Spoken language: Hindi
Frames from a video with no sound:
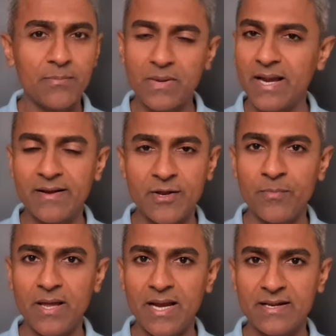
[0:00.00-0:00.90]
आप कैटरी
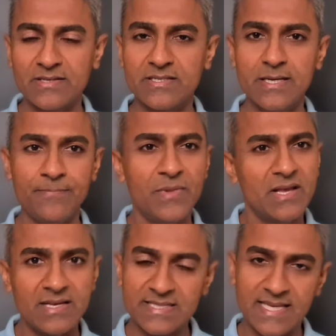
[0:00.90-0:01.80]
में ऐड कीजिए
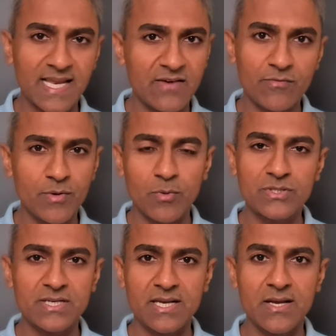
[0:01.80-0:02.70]
इसके अलावा भी बहुत
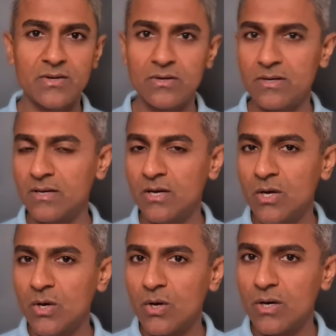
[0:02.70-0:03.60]

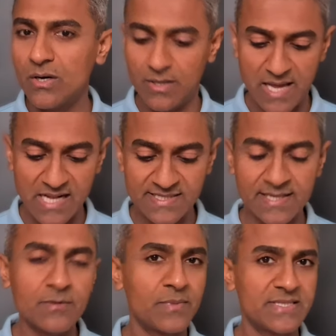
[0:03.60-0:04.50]
जगह
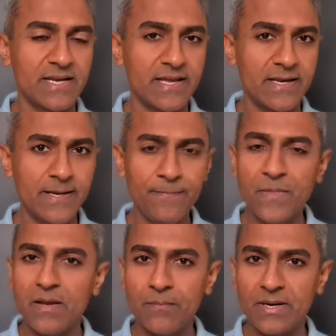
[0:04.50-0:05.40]
हेल्सिंग में जाने के लिए
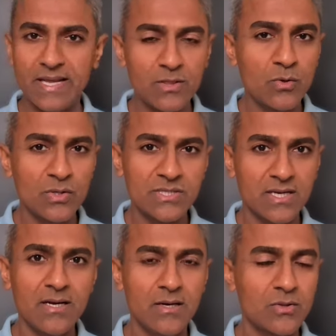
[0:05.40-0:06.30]
बट ये दोनों
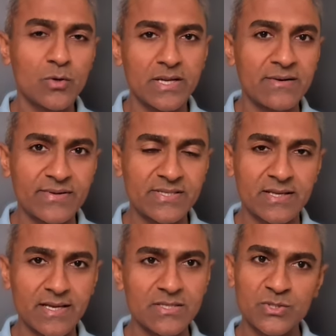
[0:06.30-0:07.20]
जगह थोड़ा इंटरेस्टिंग
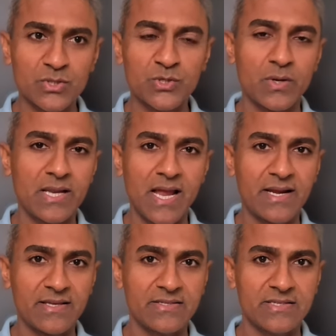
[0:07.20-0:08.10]
है सो श्योरली
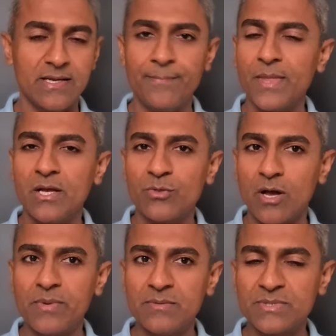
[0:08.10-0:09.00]
ऐड कीजिए तो
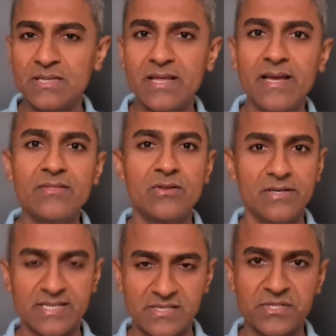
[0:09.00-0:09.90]
अभी हम चलते हैं थर्ड
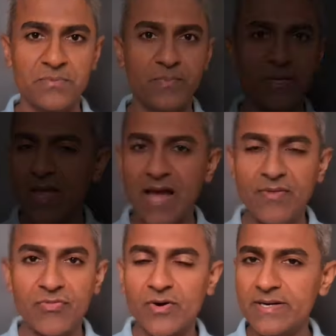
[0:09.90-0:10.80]
डेस्टिनेशन पे एंड
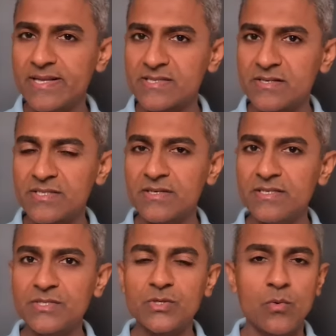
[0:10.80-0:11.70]
द थर्ड डेस्टिनेशन
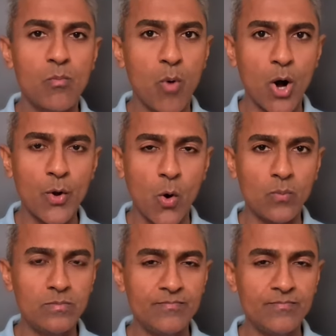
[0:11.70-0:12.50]
इज़ बॉन्ड होम